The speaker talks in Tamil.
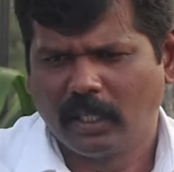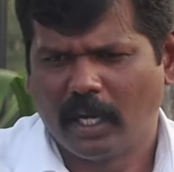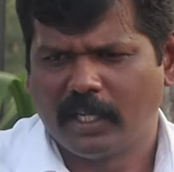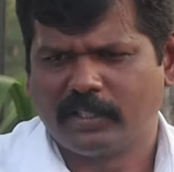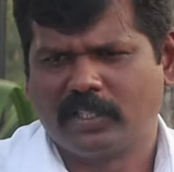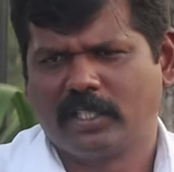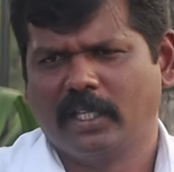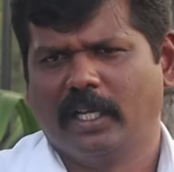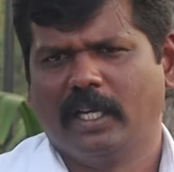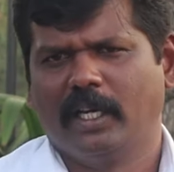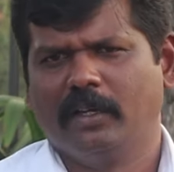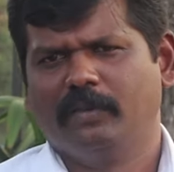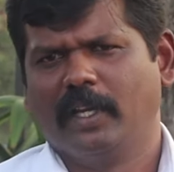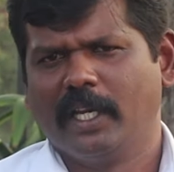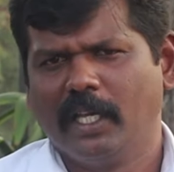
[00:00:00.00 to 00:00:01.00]
இந்து ராஷ்டிர
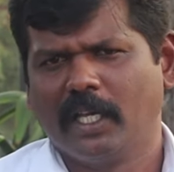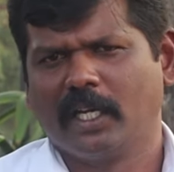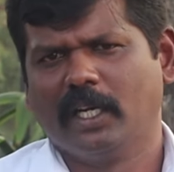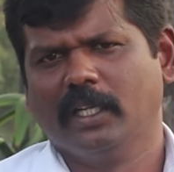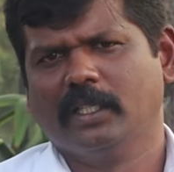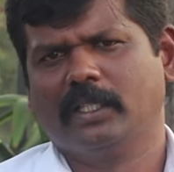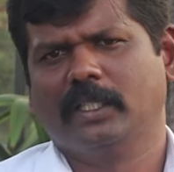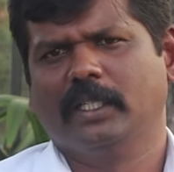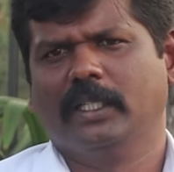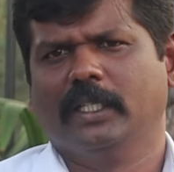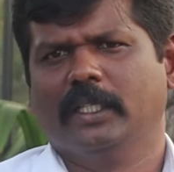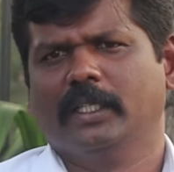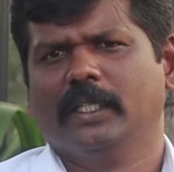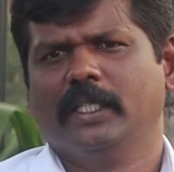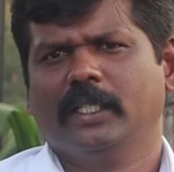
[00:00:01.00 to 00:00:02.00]
வெறியர்களுக்கு
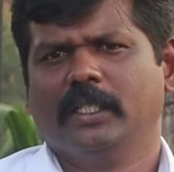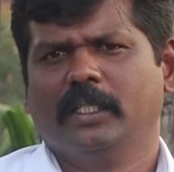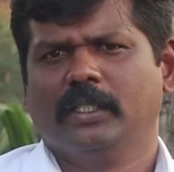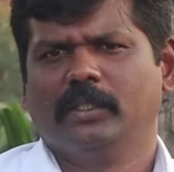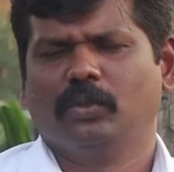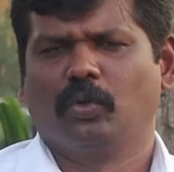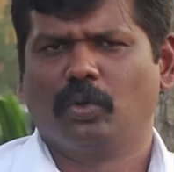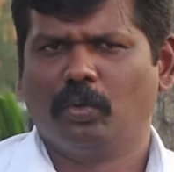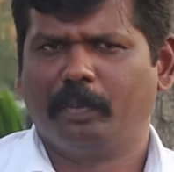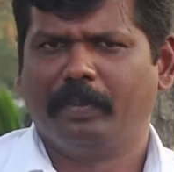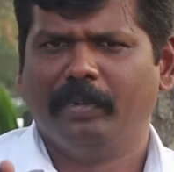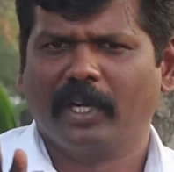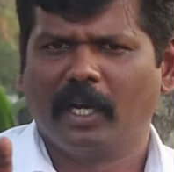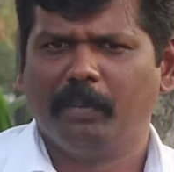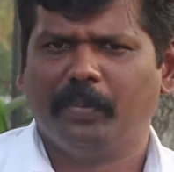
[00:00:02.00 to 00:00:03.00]
ஒரு
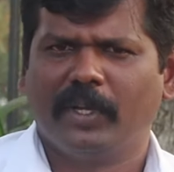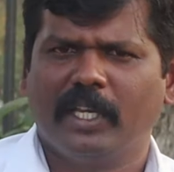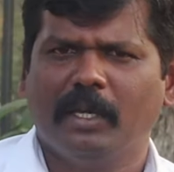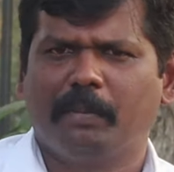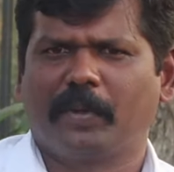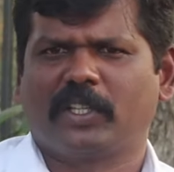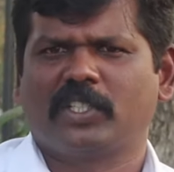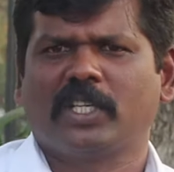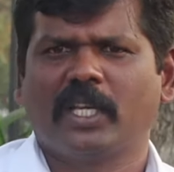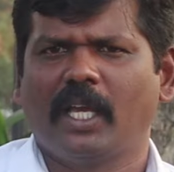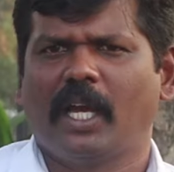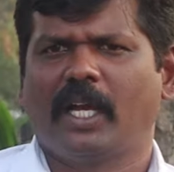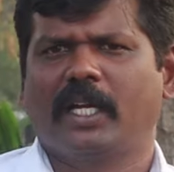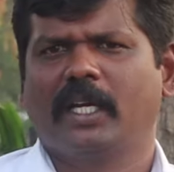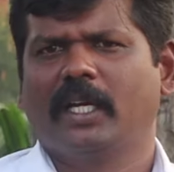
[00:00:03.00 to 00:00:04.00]
மிகப்பெரிய
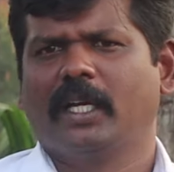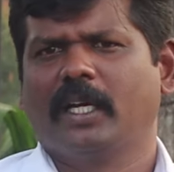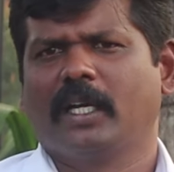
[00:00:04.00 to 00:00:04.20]
பிரச்சனையாக